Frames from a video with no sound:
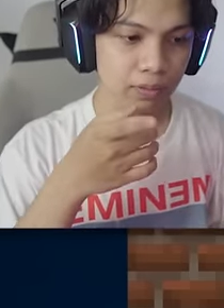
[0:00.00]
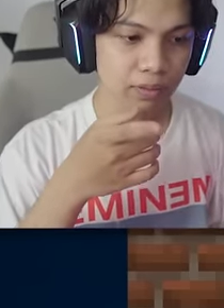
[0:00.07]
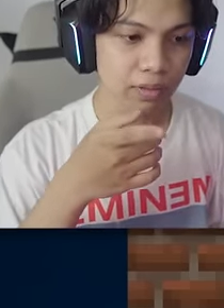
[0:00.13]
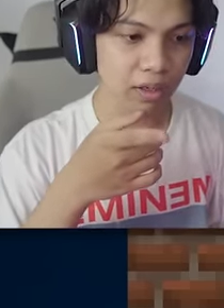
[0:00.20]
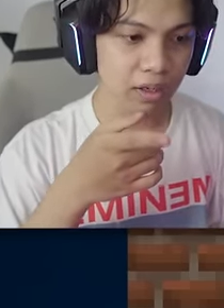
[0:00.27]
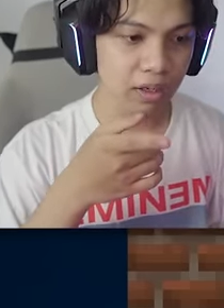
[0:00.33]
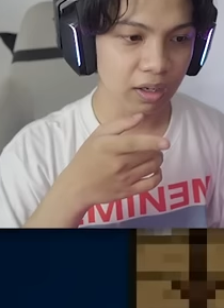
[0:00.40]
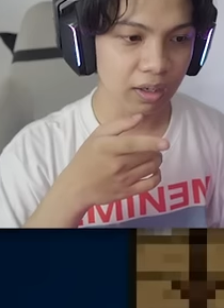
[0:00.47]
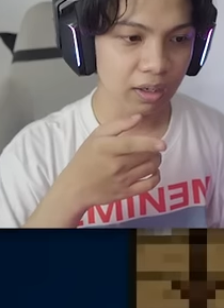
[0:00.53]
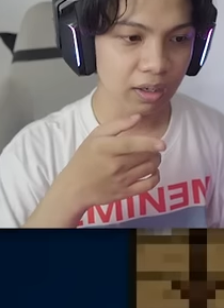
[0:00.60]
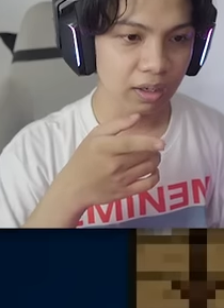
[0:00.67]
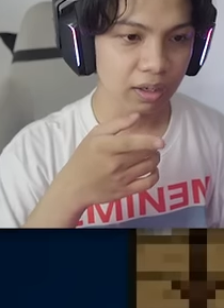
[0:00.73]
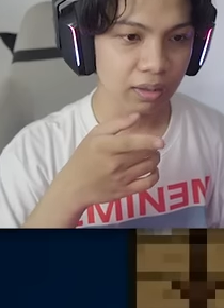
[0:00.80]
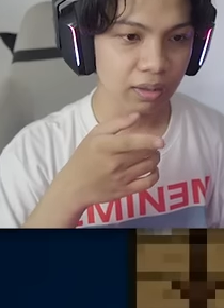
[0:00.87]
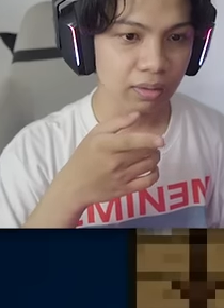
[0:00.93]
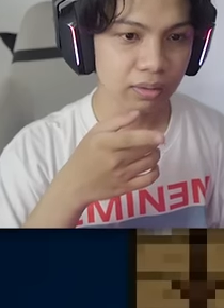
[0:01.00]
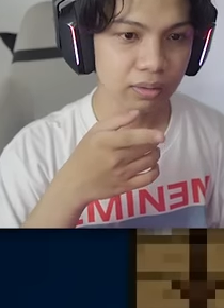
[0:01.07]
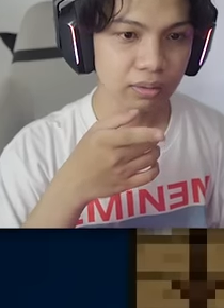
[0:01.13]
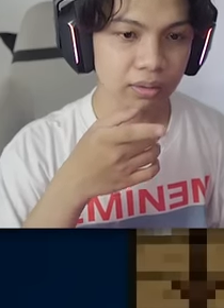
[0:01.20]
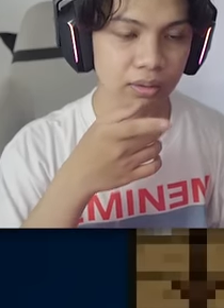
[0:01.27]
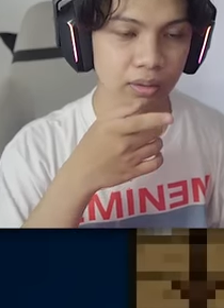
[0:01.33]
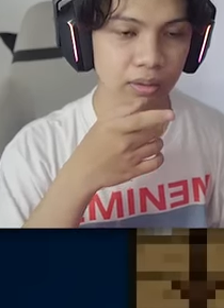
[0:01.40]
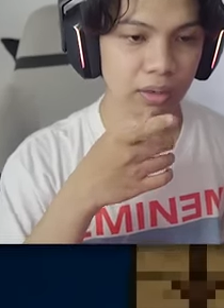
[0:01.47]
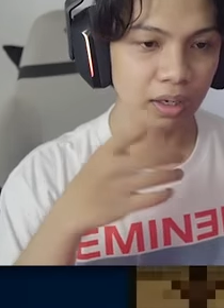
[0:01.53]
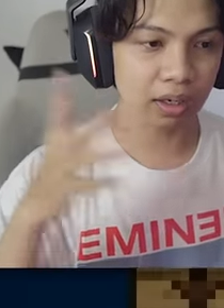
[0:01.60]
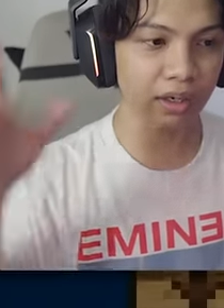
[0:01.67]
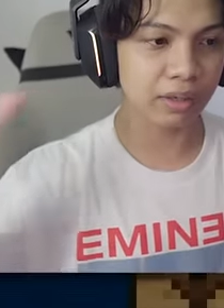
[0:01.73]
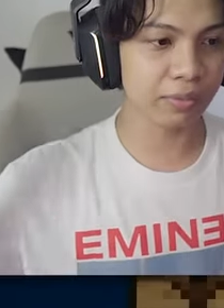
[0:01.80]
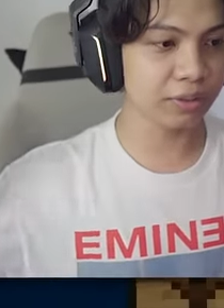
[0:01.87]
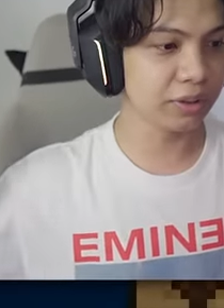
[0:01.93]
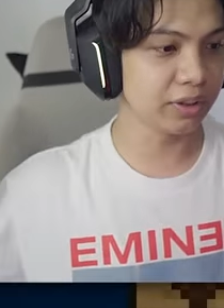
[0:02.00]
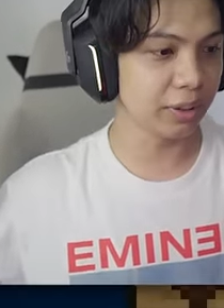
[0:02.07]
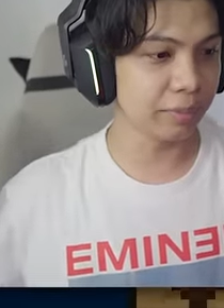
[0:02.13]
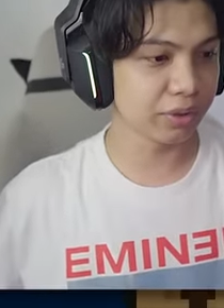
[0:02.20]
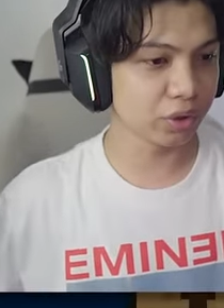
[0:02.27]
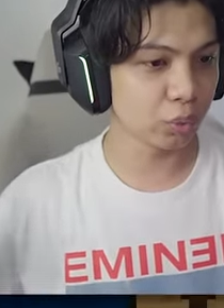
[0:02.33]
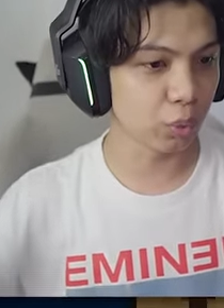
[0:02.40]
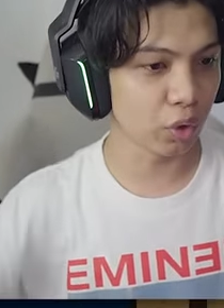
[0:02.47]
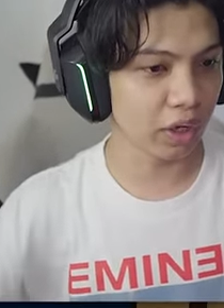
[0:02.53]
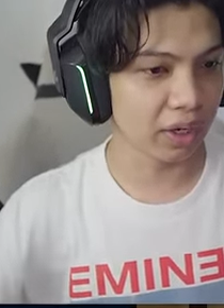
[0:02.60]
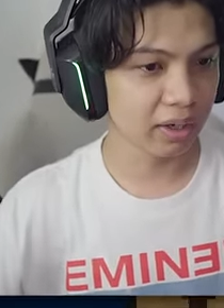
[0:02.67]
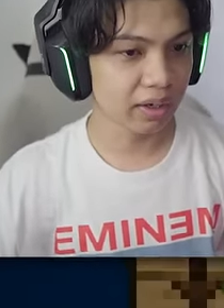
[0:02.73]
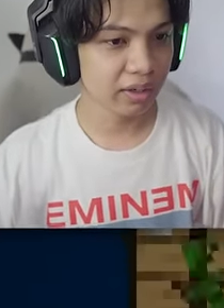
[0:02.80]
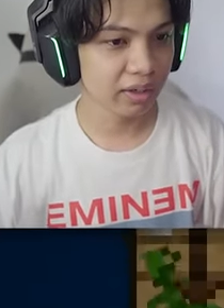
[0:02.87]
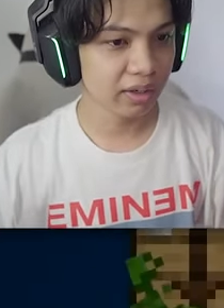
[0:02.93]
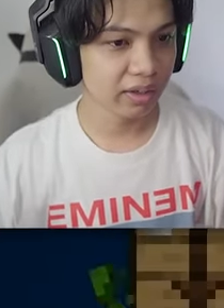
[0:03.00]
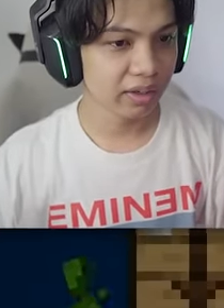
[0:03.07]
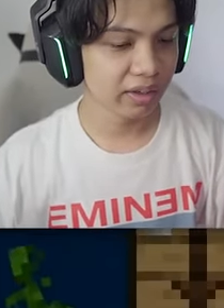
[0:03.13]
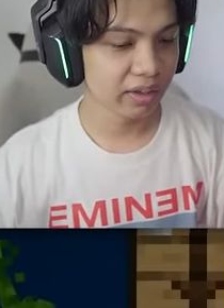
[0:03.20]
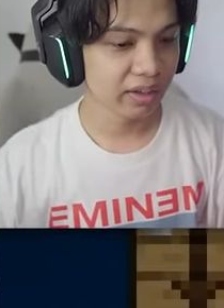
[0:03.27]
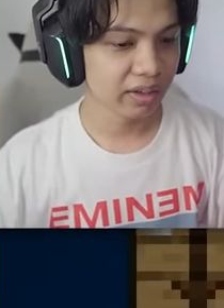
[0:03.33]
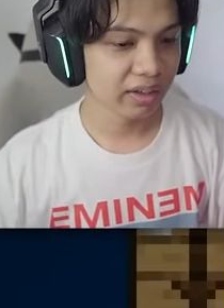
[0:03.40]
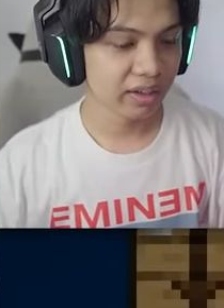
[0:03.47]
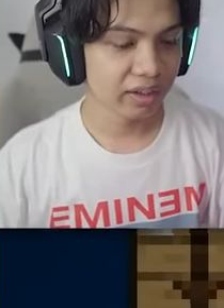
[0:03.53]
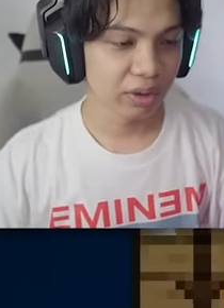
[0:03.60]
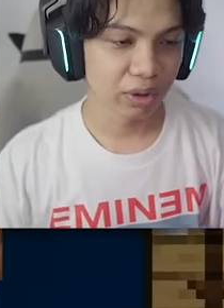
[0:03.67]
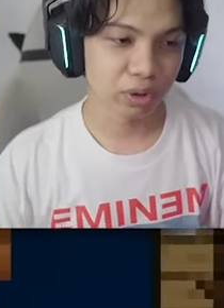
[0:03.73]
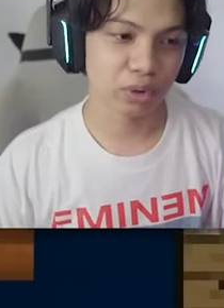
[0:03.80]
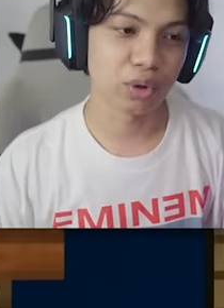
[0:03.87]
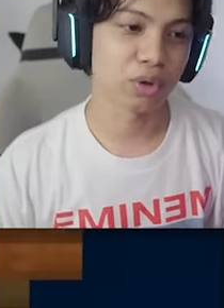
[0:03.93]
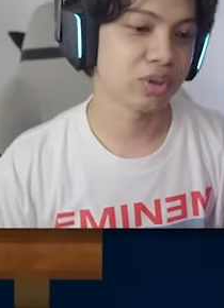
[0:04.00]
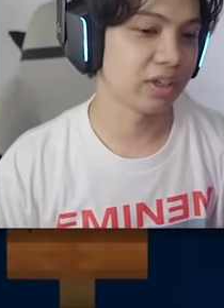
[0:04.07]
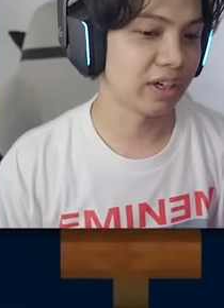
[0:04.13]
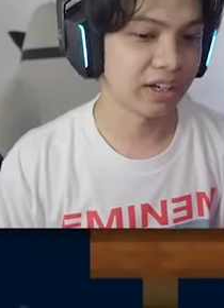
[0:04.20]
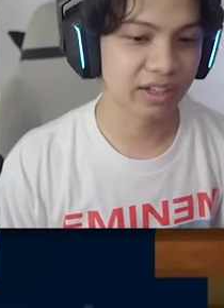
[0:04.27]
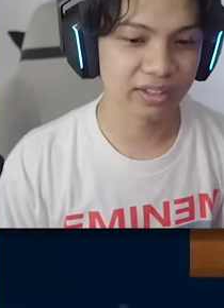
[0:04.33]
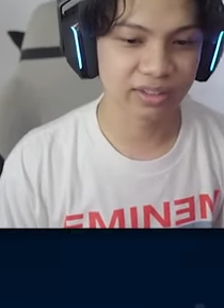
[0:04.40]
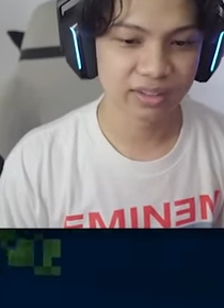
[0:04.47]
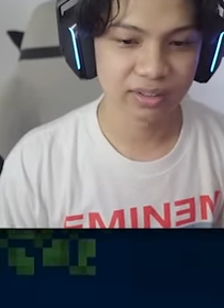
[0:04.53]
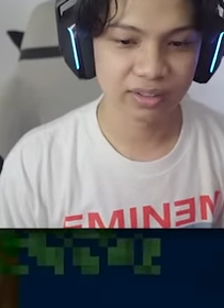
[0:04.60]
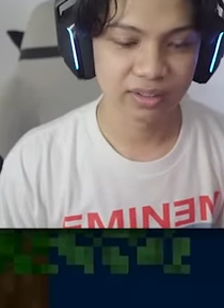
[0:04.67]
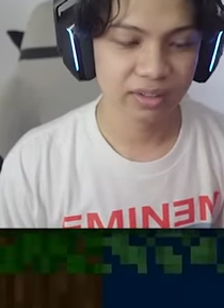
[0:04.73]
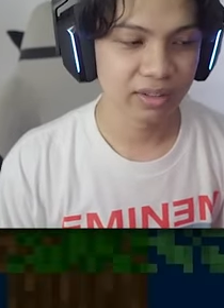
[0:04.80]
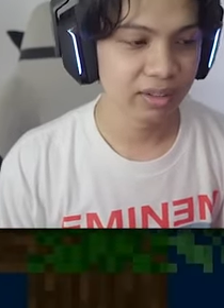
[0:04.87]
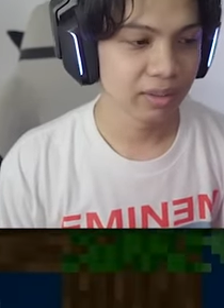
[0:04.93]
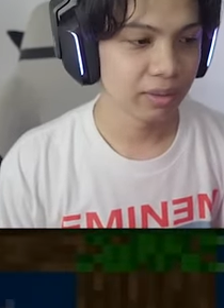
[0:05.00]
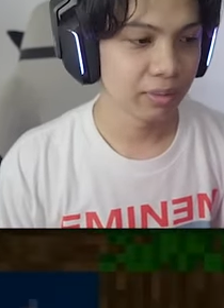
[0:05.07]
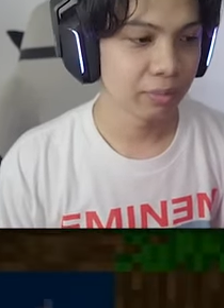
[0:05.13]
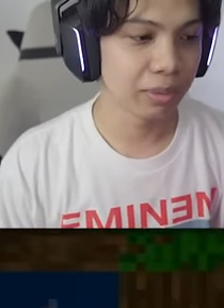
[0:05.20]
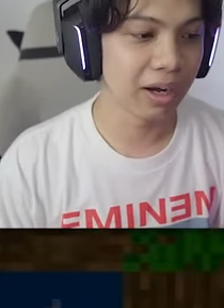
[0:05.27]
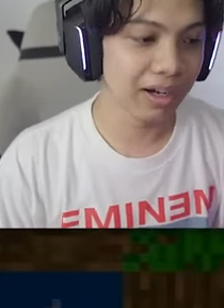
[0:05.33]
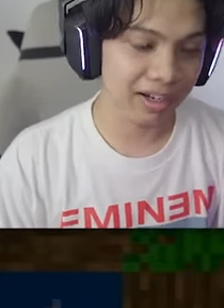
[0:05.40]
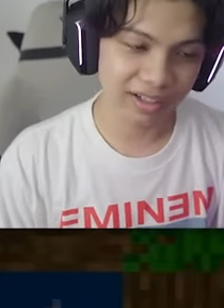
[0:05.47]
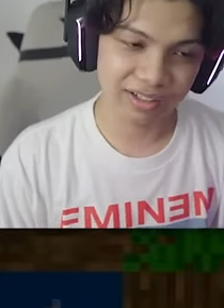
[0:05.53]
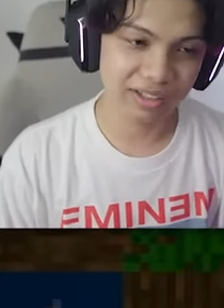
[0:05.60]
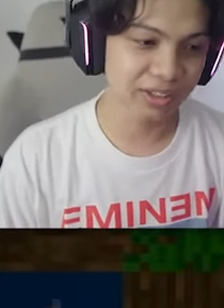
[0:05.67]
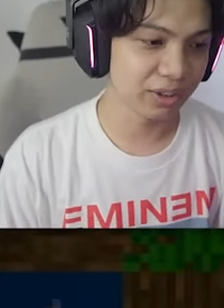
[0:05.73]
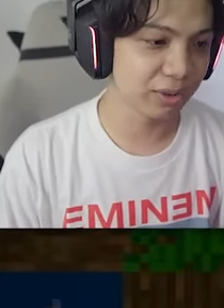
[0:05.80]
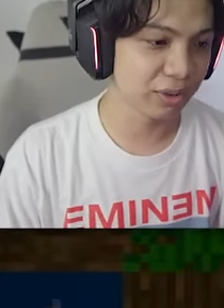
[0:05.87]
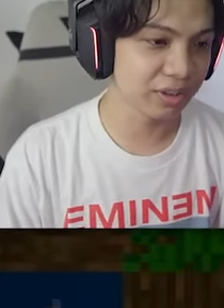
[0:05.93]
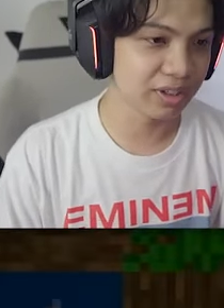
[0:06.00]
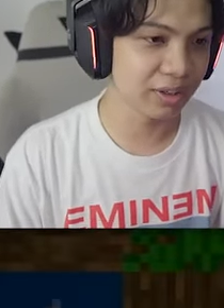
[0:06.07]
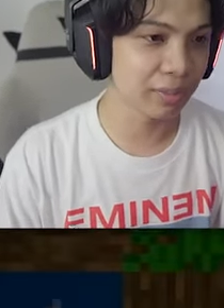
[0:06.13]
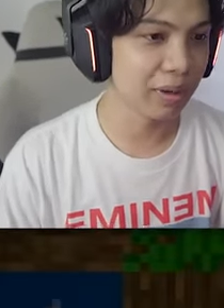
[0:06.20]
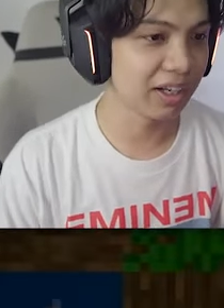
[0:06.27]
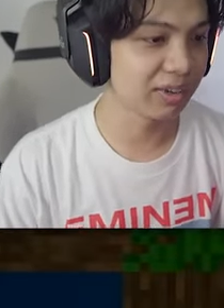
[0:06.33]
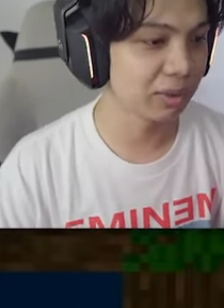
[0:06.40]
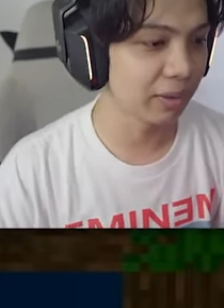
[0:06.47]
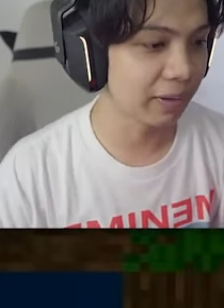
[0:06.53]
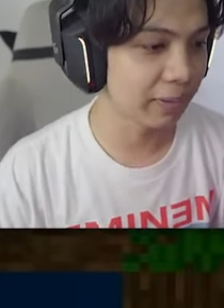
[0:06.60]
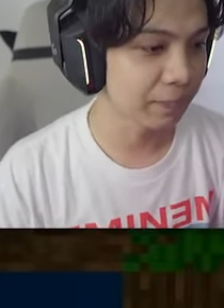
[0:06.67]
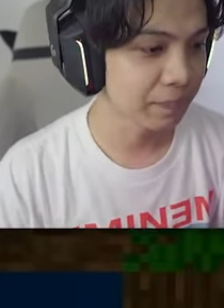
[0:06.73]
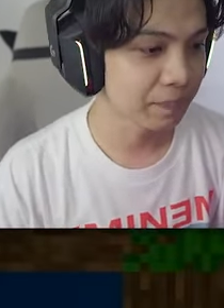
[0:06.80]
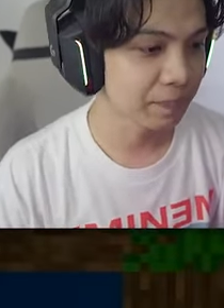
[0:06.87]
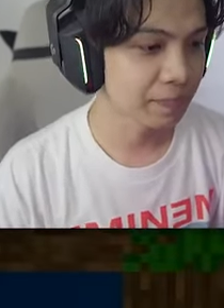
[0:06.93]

Nah. Lah, crafting table semua. Rosak, guys. Bahkan dia tidur jadi batu ya.